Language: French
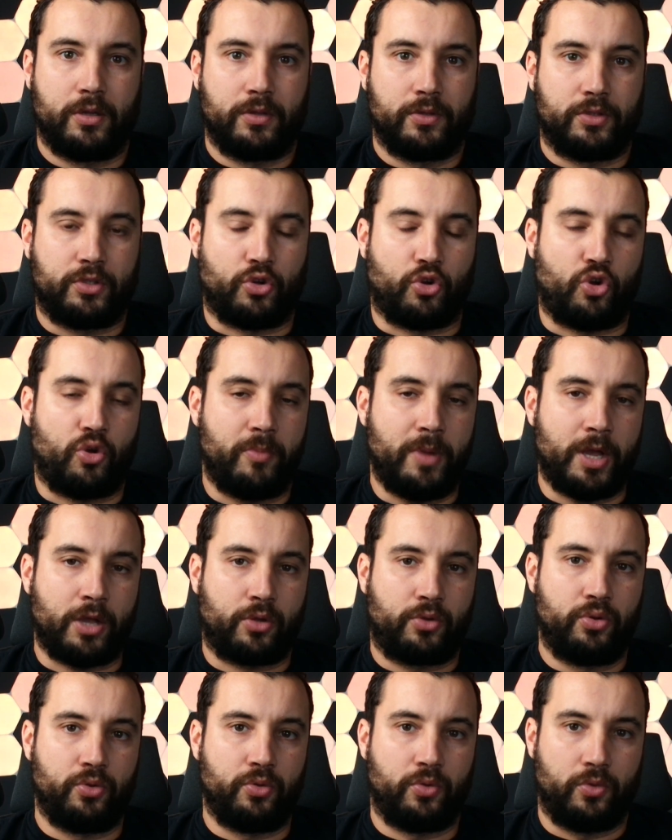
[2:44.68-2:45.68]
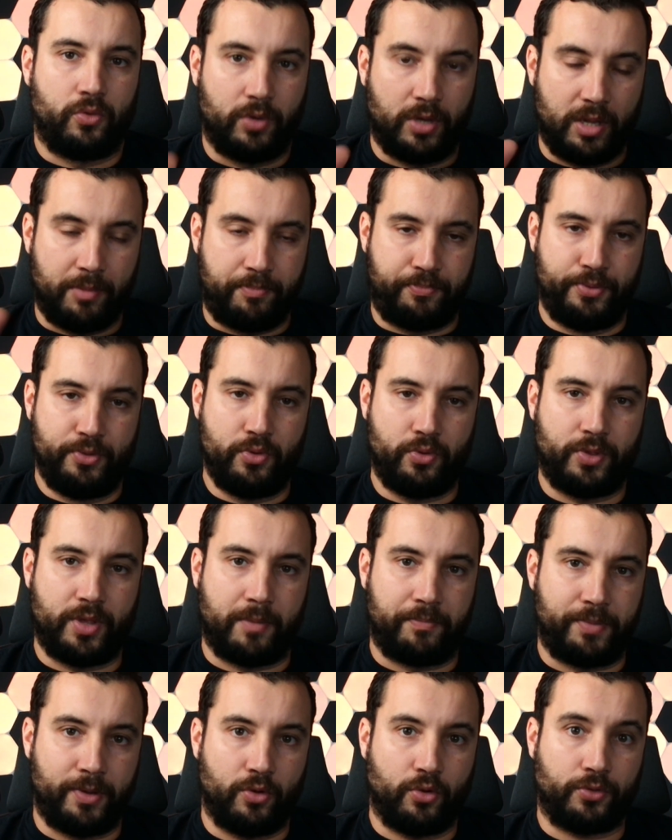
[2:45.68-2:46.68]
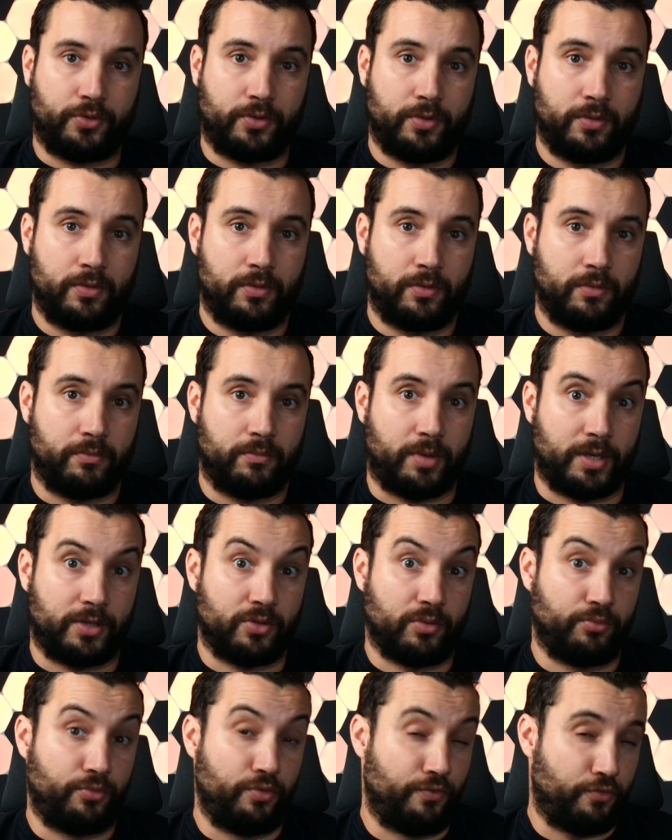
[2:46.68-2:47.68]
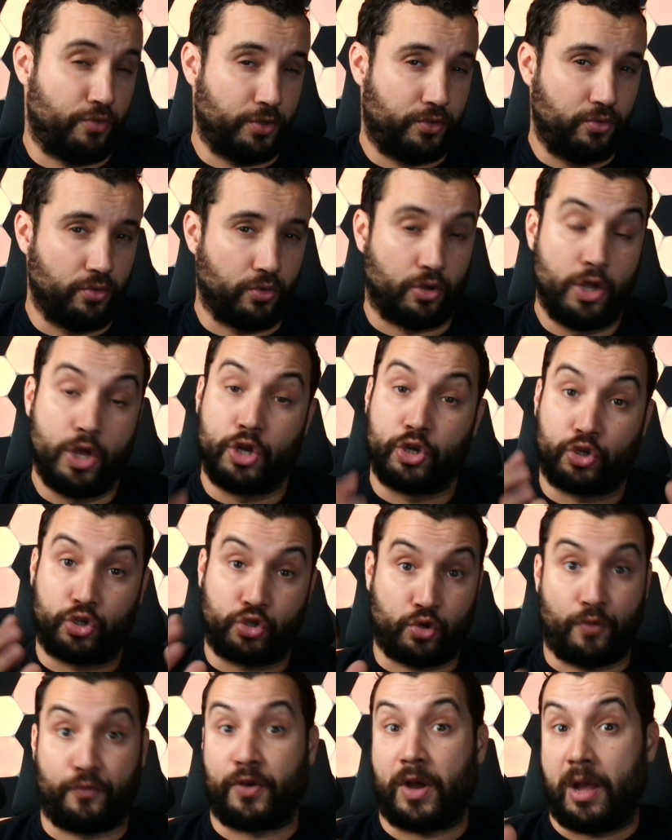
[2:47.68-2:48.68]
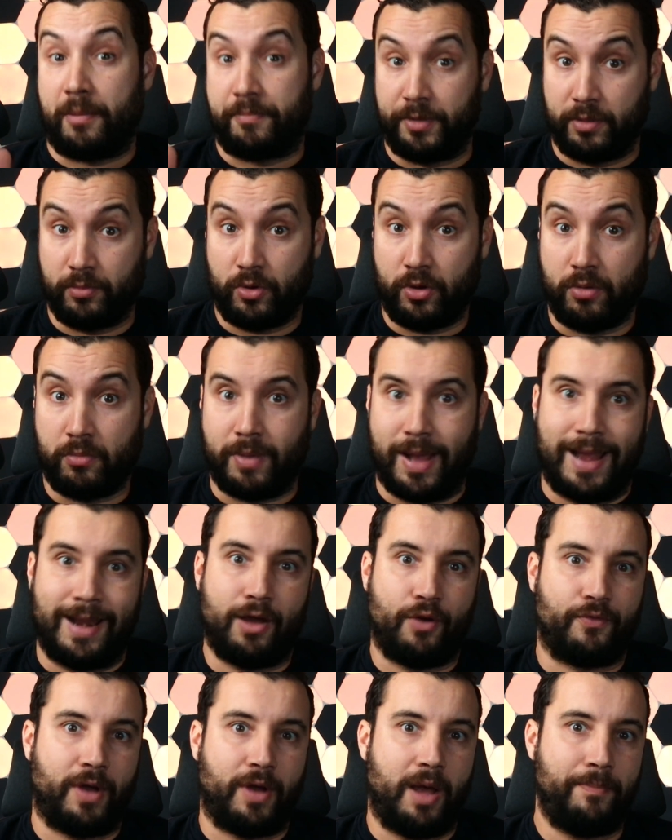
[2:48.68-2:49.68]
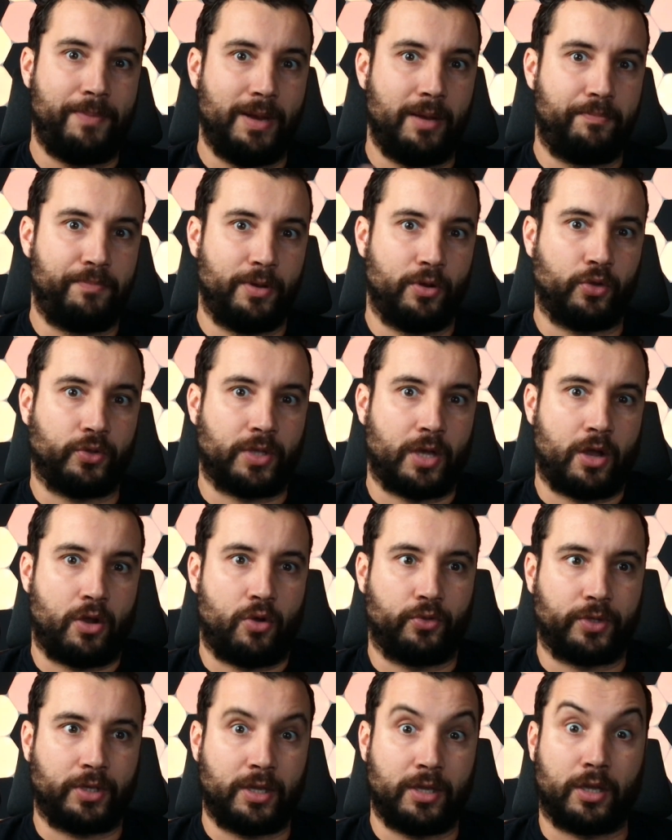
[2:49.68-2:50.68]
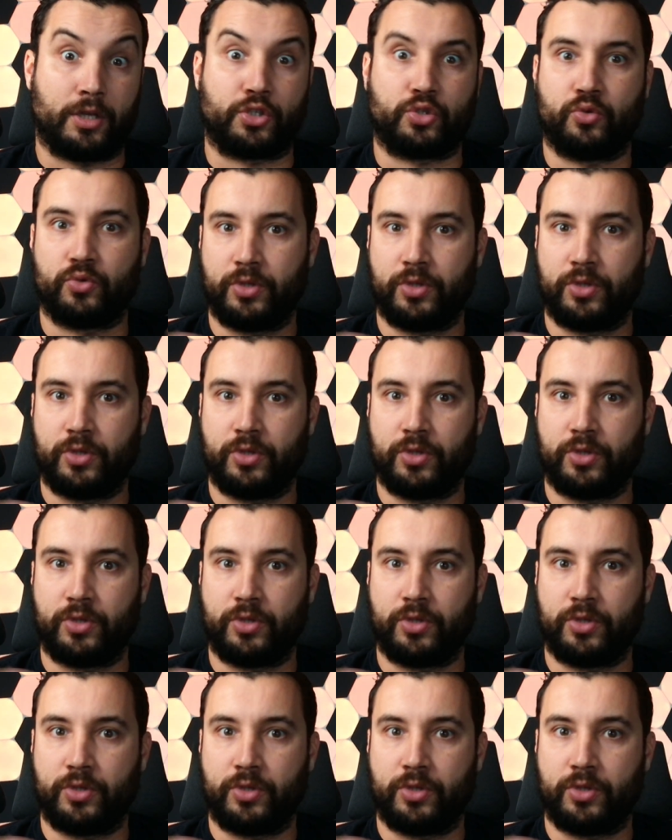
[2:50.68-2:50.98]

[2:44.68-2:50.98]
Si on remarque que les pneus d'un pilote par exemple d'une voiture chauffent rapidement, bah là on va appeler le pilote à rentrer, à changer